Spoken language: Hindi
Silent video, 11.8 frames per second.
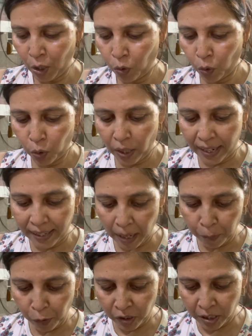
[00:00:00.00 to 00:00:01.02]
एंड तो,
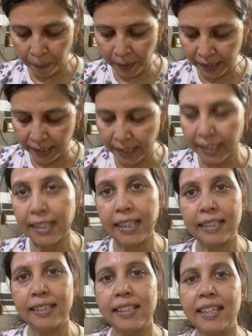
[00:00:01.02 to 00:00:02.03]
आप लोग से बात करते
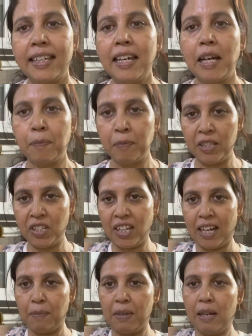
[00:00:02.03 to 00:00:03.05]
करते देखिए अपनी
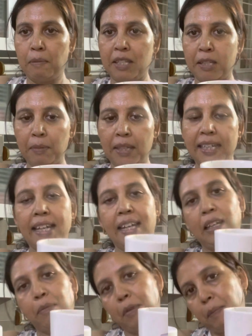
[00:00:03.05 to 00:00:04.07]
चाय भी हम इसमें
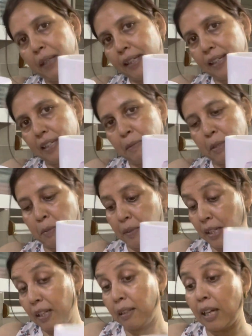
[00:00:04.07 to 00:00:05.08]
निकाले अपने बेटा की इसमें
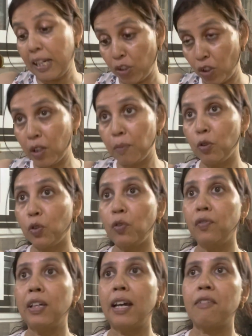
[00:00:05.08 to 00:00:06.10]
निकाले एक्चुअली हम लोग को
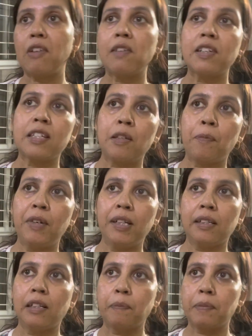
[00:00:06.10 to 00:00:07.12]
वी हैव आवर सेपरेट
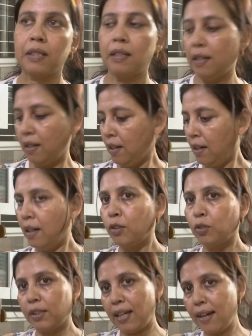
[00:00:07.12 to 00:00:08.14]
कप्स
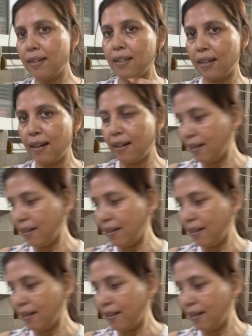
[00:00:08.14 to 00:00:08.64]
तो ध्यान नहीं रहा